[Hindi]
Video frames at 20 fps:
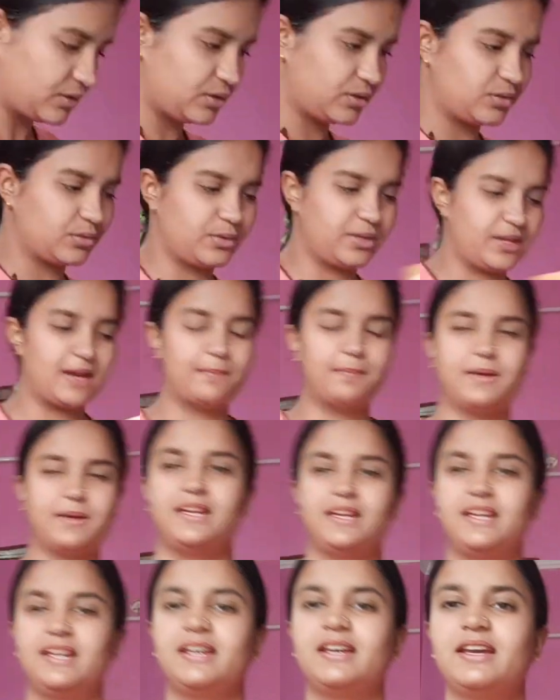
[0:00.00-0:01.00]
तो यहाँ पे
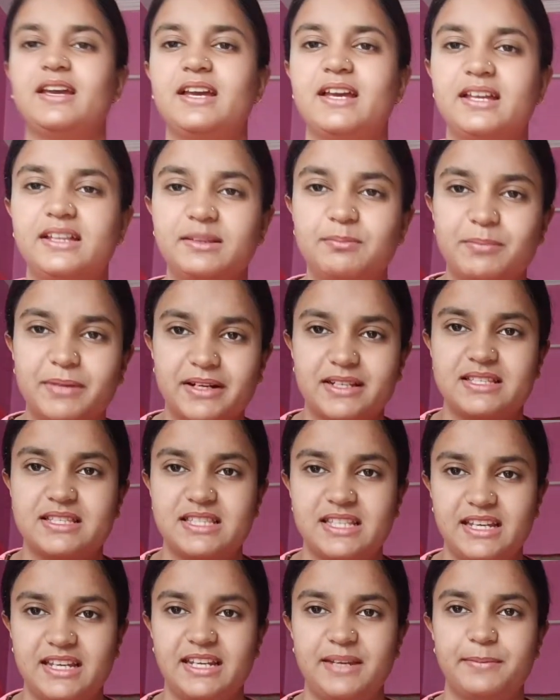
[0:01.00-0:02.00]
बस
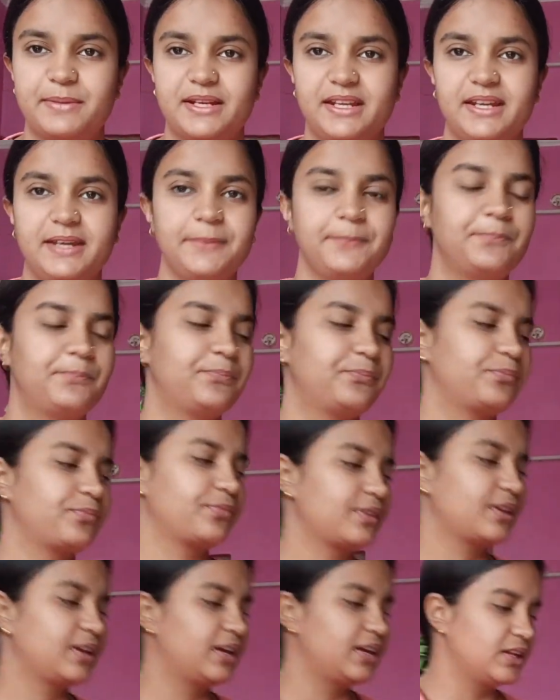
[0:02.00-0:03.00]
तीन ही बने
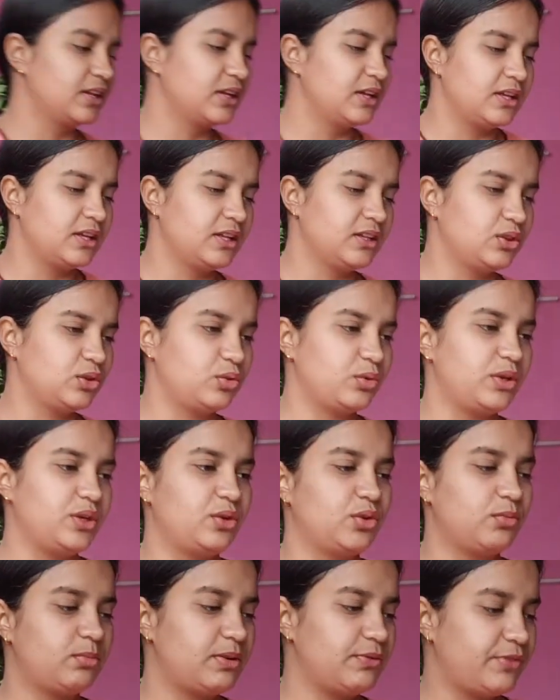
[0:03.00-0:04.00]
तो
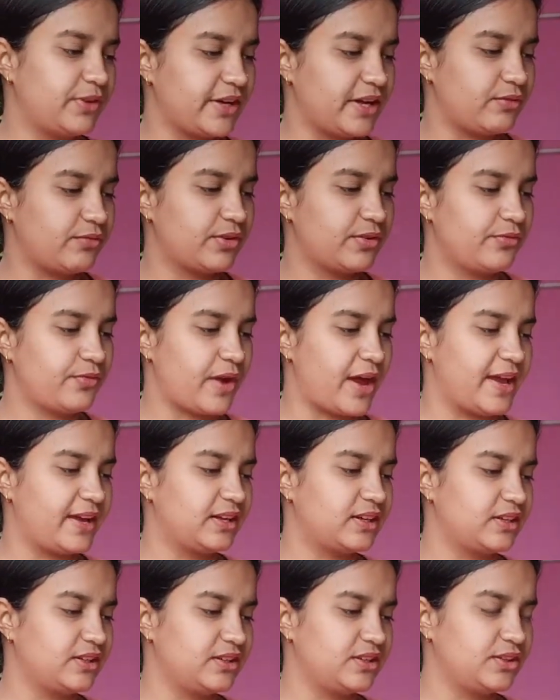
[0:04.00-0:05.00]
इनको मैं फटाफट फ्राई
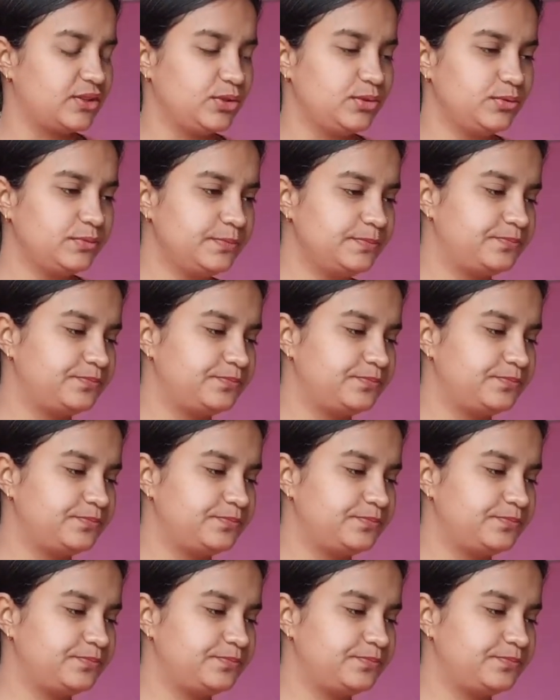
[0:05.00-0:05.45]
कर देती हूँ